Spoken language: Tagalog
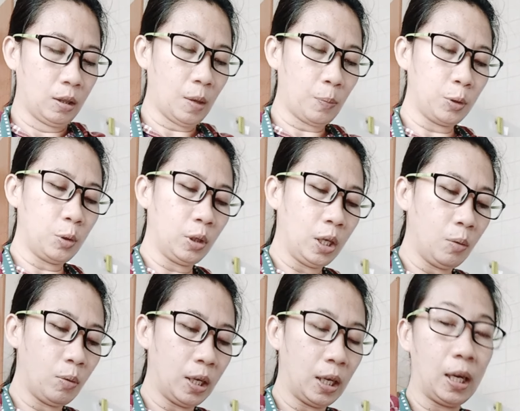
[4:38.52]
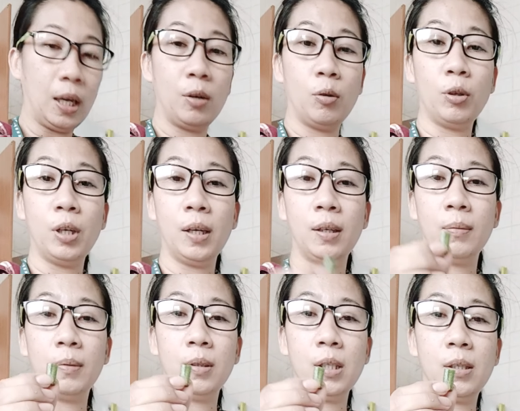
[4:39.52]
Tapos yung iwan ng ano, ng
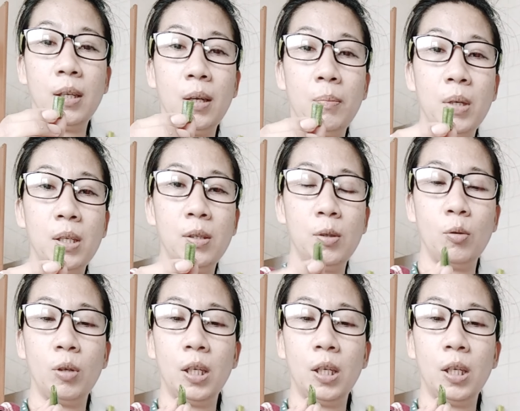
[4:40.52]
string beans nyo,